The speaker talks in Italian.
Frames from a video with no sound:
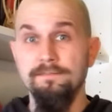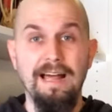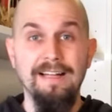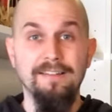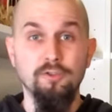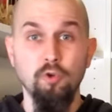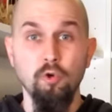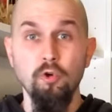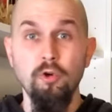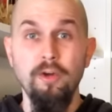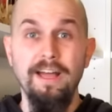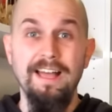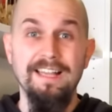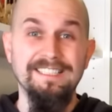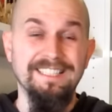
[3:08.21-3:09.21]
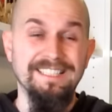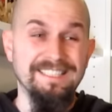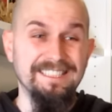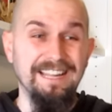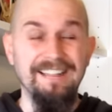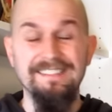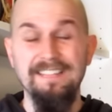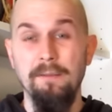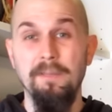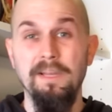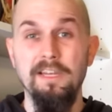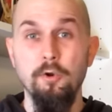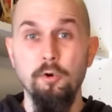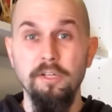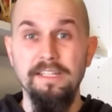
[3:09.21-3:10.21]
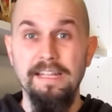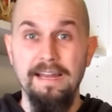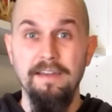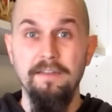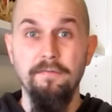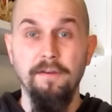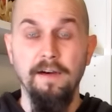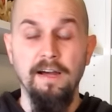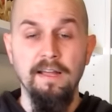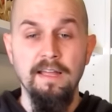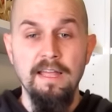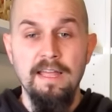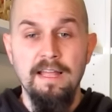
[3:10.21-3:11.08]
Attorno a 60 milioni di anni fa,